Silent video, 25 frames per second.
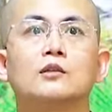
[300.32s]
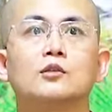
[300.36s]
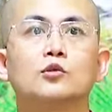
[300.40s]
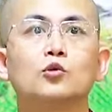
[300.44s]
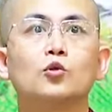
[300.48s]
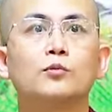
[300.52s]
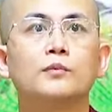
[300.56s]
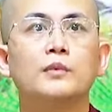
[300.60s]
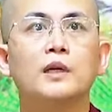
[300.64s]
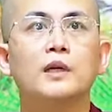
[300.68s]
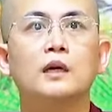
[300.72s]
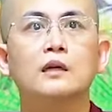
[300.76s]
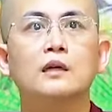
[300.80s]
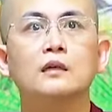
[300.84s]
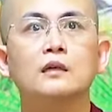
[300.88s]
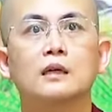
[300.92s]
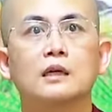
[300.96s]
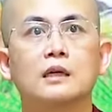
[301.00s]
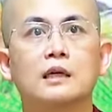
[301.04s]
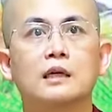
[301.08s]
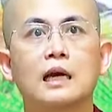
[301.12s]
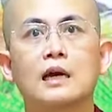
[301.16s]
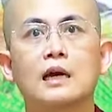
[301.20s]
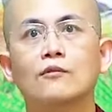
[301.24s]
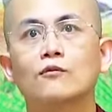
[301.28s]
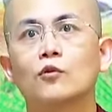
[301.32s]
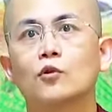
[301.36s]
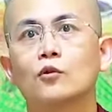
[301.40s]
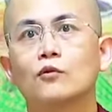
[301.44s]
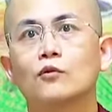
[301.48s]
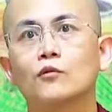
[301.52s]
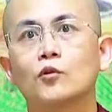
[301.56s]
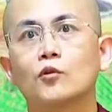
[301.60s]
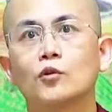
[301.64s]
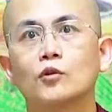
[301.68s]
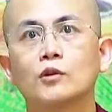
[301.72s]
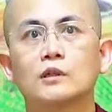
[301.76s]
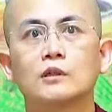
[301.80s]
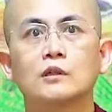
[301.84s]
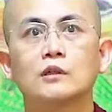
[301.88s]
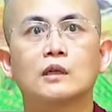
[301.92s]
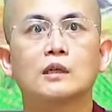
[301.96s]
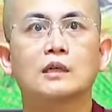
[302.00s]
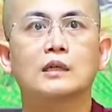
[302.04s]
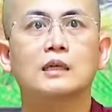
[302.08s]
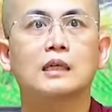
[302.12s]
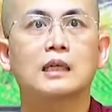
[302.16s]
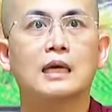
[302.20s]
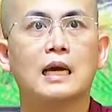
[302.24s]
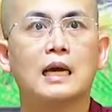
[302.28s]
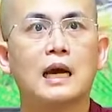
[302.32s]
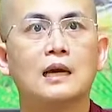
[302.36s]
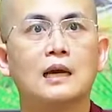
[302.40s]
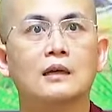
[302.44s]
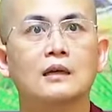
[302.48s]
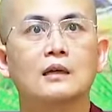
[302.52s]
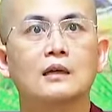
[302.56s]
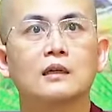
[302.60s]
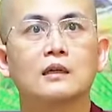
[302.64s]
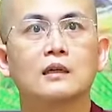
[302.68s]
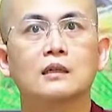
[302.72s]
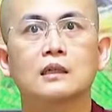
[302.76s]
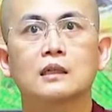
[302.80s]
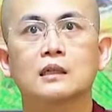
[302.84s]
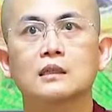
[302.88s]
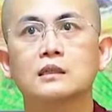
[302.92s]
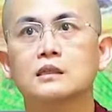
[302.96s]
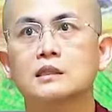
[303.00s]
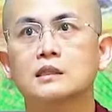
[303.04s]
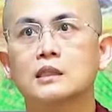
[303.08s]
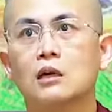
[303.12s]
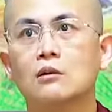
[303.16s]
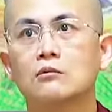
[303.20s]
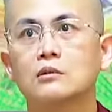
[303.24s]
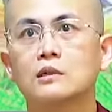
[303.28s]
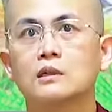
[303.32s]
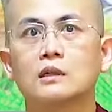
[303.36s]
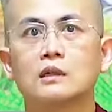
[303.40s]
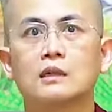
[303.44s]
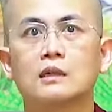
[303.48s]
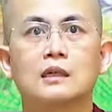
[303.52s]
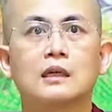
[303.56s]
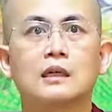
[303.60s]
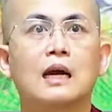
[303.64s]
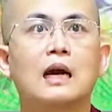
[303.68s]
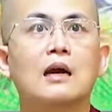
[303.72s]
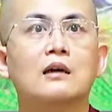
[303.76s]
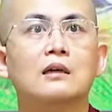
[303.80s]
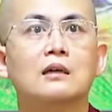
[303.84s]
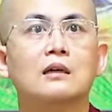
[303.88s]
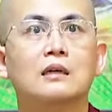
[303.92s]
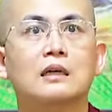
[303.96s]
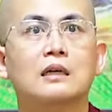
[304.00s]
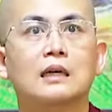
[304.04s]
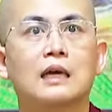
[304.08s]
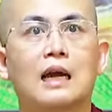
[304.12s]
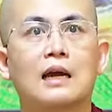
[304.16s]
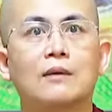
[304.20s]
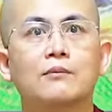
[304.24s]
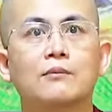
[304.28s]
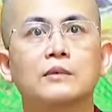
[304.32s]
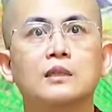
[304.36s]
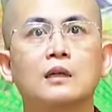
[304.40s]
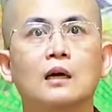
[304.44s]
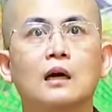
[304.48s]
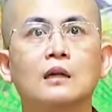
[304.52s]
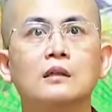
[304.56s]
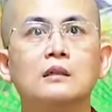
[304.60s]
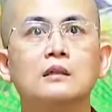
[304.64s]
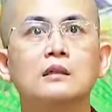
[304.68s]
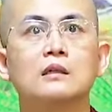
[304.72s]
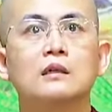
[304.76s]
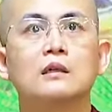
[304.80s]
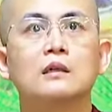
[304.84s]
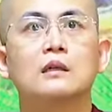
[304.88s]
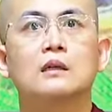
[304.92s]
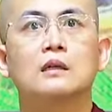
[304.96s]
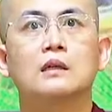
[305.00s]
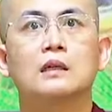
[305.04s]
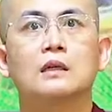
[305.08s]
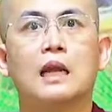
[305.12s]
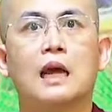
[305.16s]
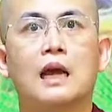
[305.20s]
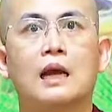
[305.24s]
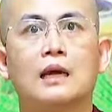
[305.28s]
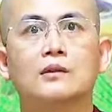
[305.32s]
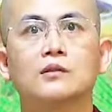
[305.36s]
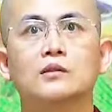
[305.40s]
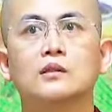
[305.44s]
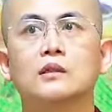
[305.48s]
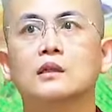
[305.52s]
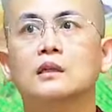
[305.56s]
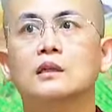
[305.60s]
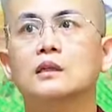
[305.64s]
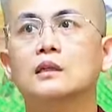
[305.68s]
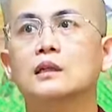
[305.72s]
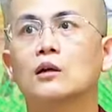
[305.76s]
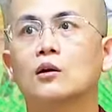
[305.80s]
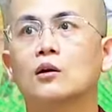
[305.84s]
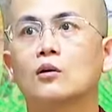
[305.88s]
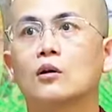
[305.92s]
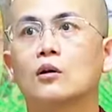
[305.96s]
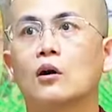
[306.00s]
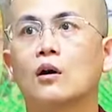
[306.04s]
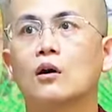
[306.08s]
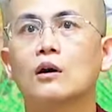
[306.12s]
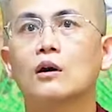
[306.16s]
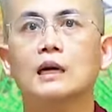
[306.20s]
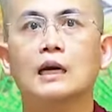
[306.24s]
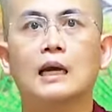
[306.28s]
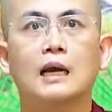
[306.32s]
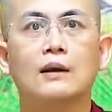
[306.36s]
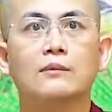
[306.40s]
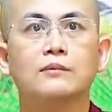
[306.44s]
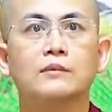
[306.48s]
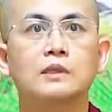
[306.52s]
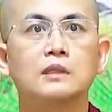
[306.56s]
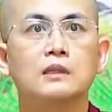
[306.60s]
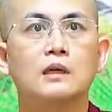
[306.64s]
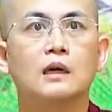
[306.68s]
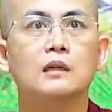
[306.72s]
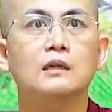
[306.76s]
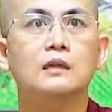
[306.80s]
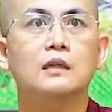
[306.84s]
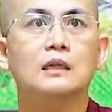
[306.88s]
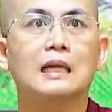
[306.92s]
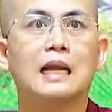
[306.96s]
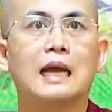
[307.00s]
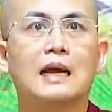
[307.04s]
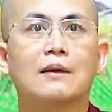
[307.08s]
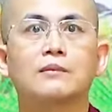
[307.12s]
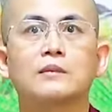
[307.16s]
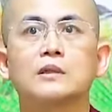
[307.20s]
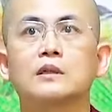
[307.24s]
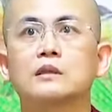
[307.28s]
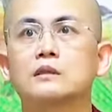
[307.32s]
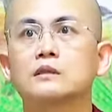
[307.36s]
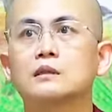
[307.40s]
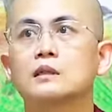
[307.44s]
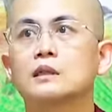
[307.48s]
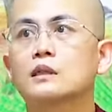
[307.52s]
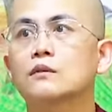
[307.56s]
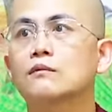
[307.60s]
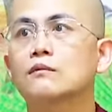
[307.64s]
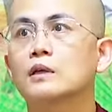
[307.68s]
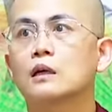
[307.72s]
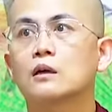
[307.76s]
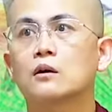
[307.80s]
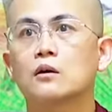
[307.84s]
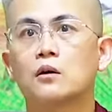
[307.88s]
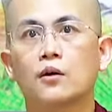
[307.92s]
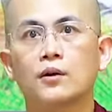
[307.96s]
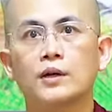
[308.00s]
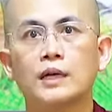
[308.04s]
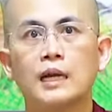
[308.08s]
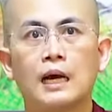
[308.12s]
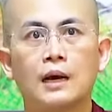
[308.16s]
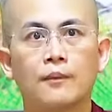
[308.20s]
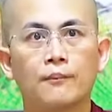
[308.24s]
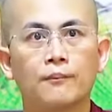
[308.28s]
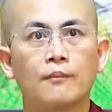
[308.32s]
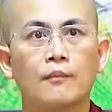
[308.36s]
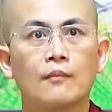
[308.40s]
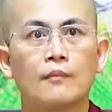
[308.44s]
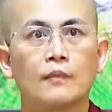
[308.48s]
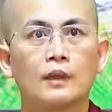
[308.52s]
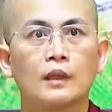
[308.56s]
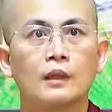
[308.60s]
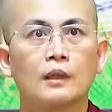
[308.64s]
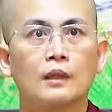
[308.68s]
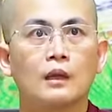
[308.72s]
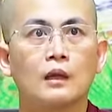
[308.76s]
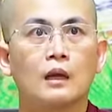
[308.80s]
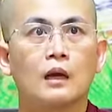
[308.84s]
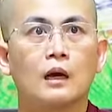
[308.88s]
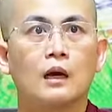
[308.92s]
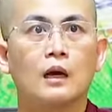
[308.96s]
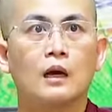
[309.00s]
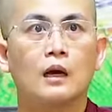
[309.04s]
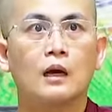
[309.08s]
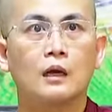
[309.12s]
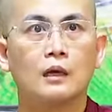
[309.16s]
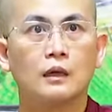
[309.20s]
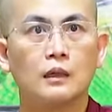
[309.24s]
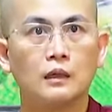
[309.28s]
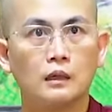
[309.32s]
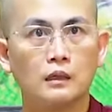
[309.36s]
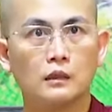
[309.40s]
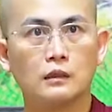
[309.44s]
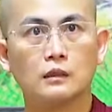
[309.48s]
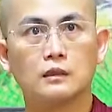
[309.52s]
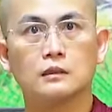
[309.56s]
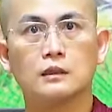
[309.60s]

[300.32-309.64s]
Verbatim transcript: giúp đỡ người khác phục vụ người khác kính trọng người khác kham nhẫn lại những cái điều khó kham nhẫn làm được những cái việc khó làm ờ,